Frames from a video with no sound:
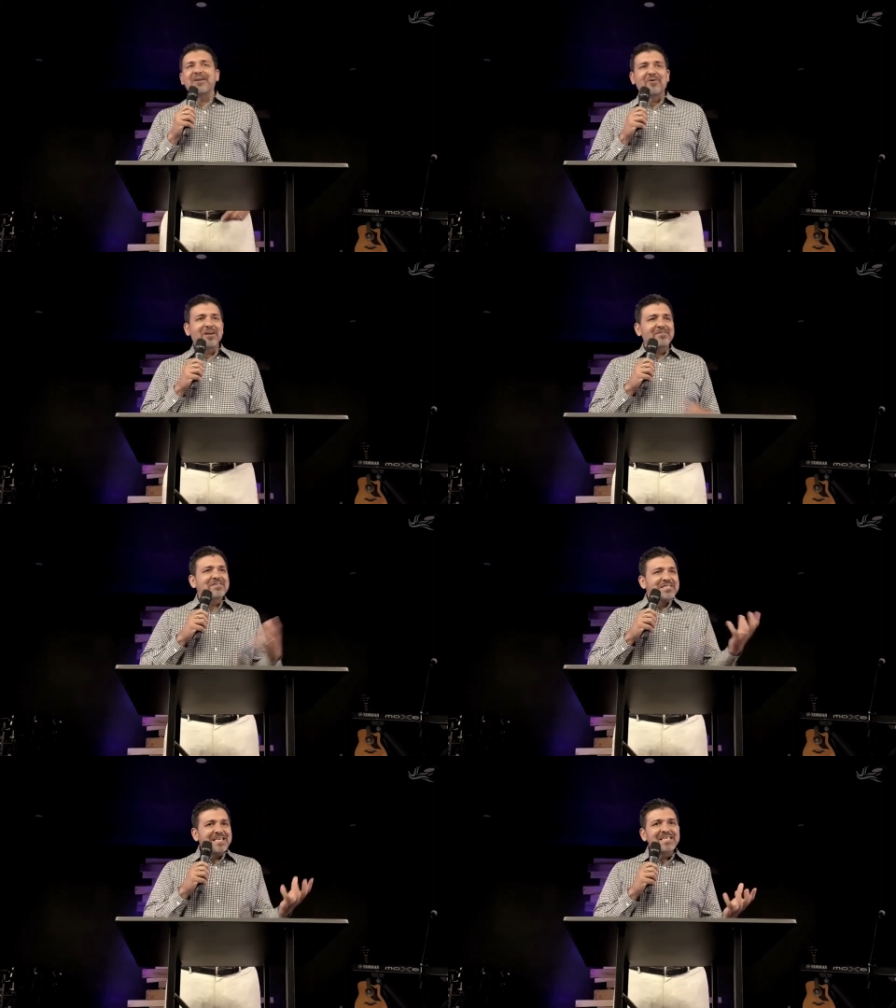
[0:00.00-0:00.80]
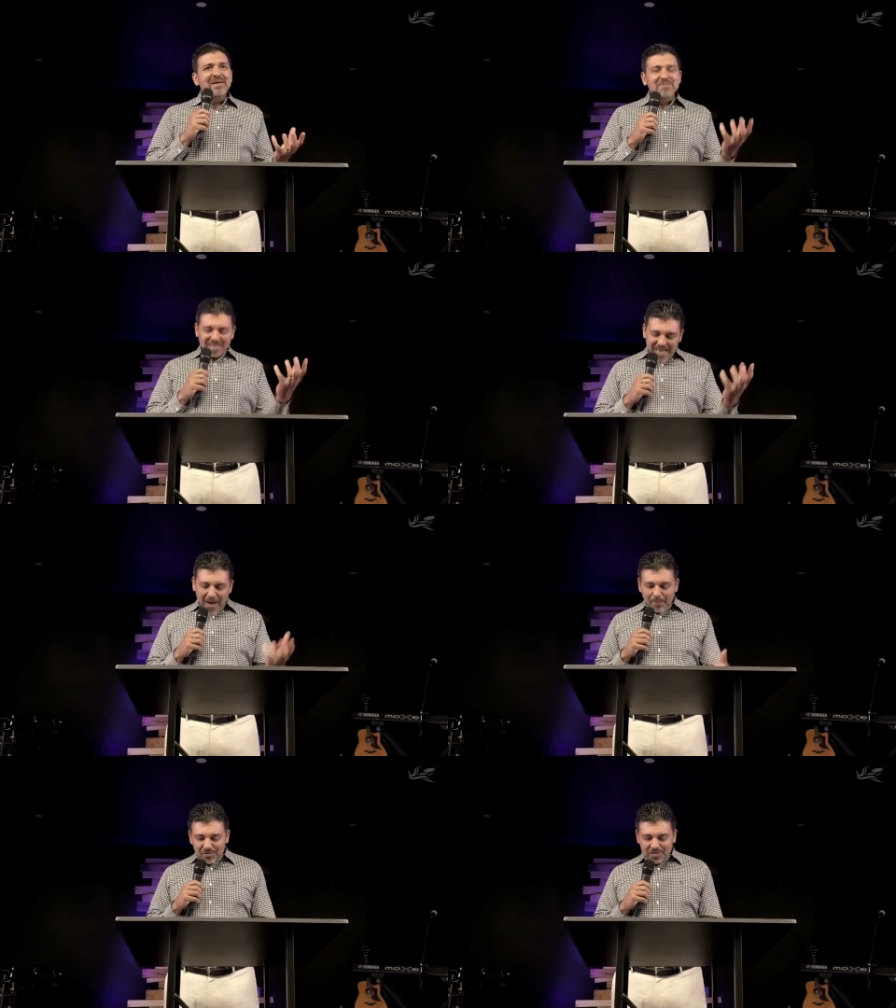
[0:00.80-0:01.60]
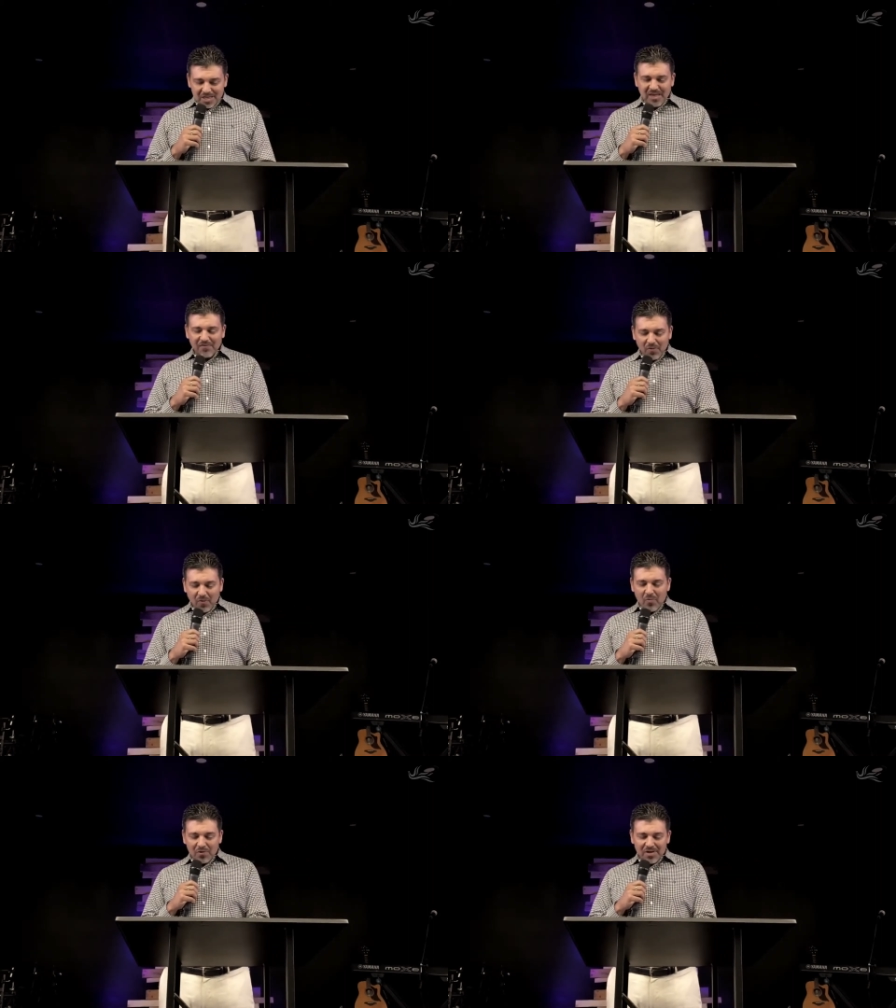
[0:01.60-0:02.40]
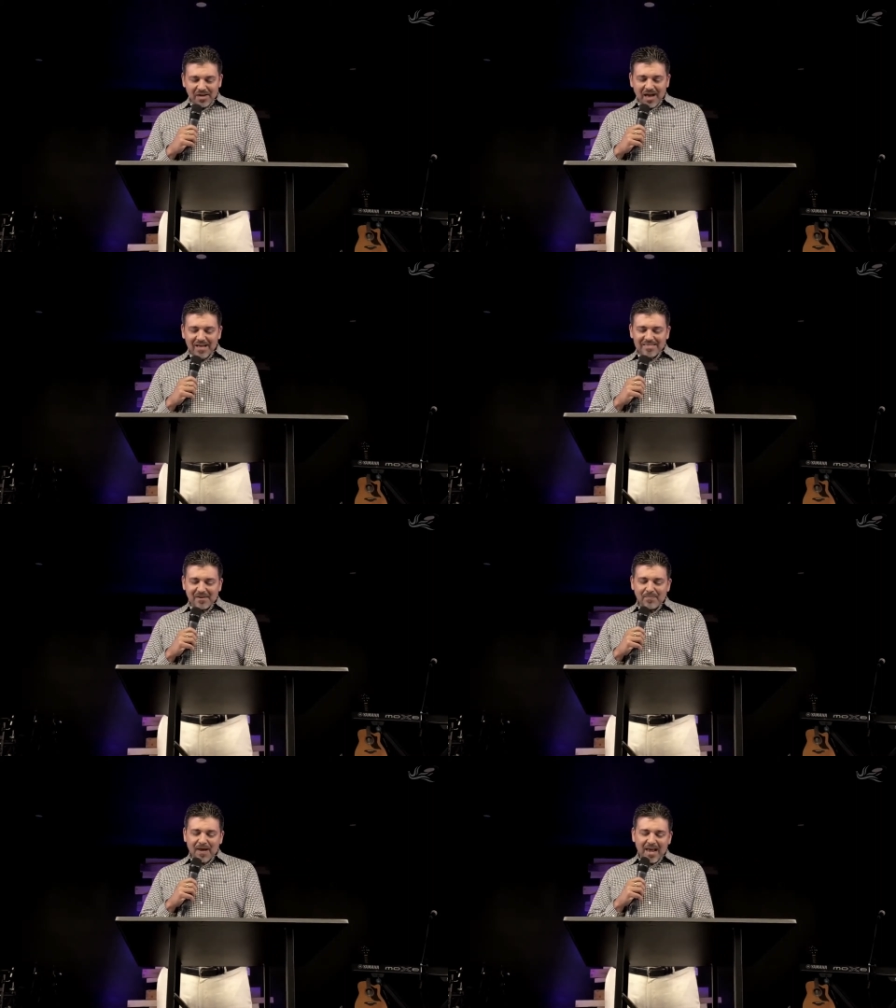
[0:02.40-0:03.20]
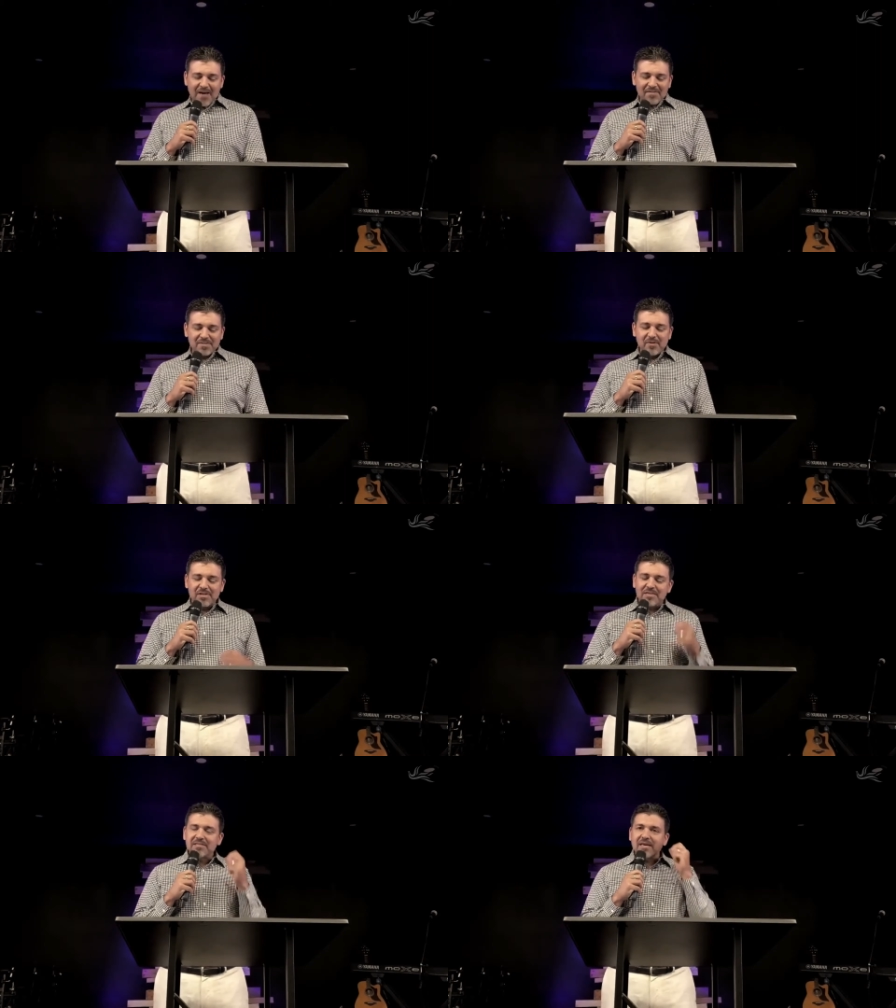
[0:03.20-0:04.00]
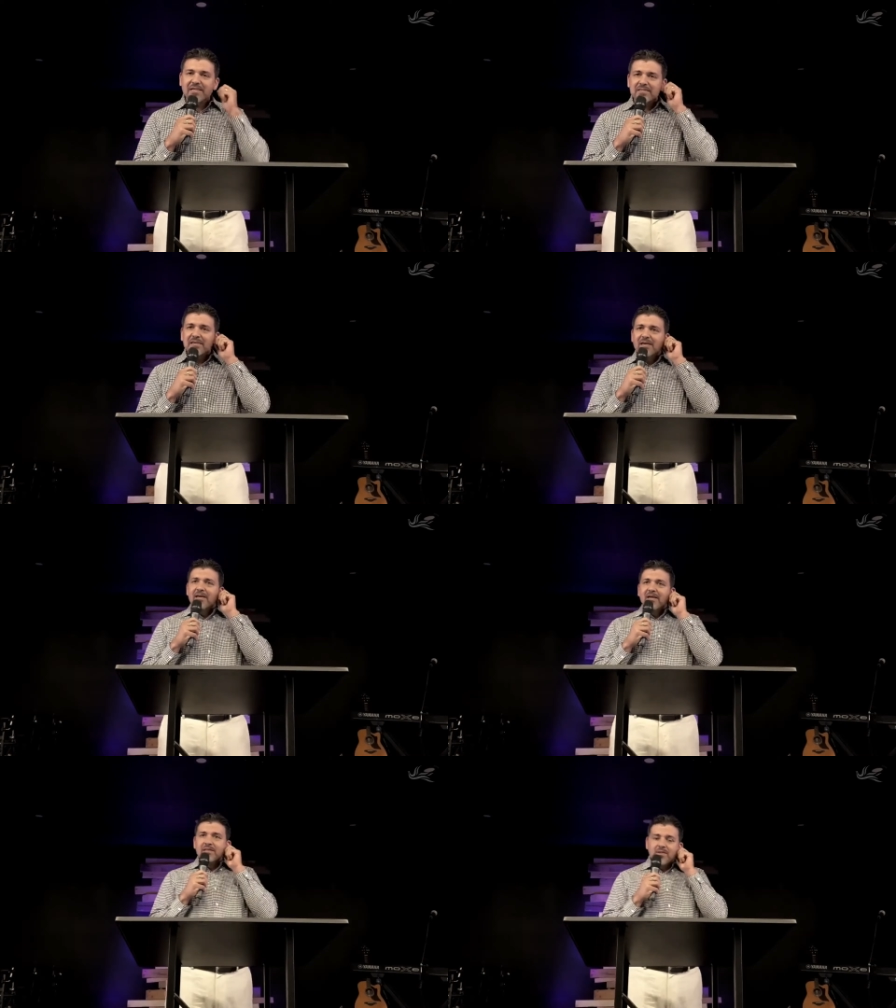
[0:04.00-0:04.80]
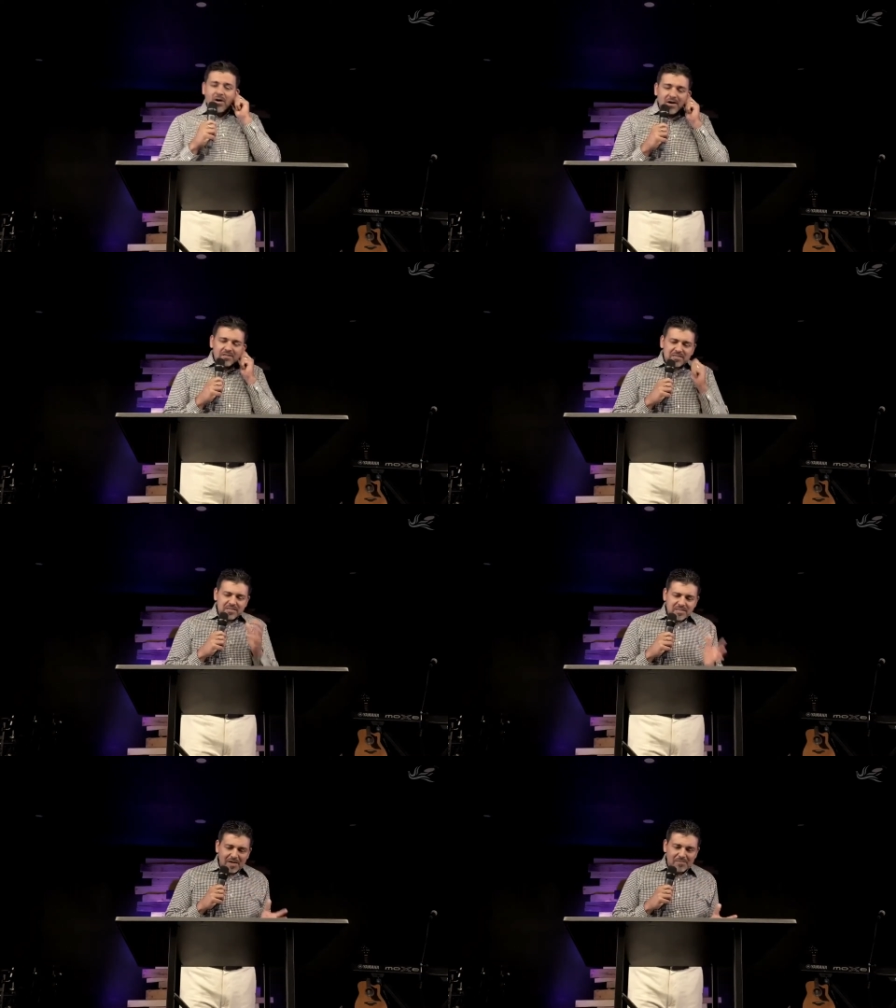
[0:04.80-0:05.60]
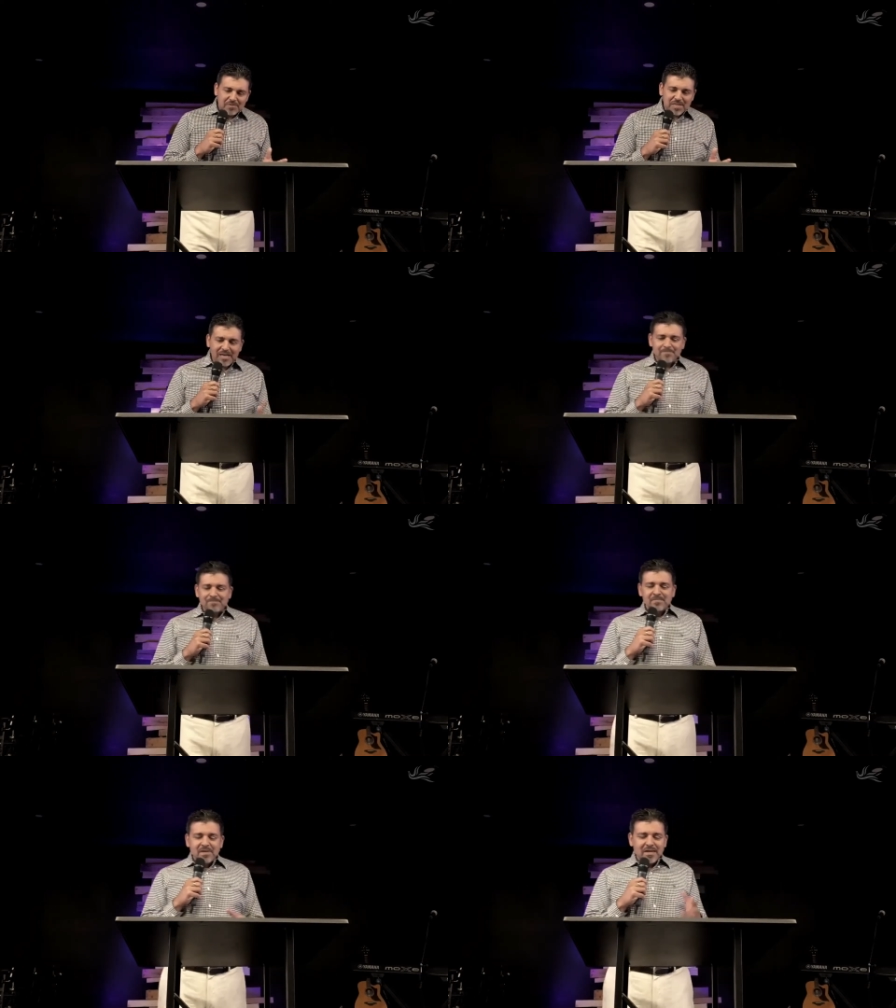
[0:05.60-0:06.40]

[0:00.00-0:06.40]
Agora nós entendemos que é possível comunicar sem palavras e muitas vezes nós estamos, né,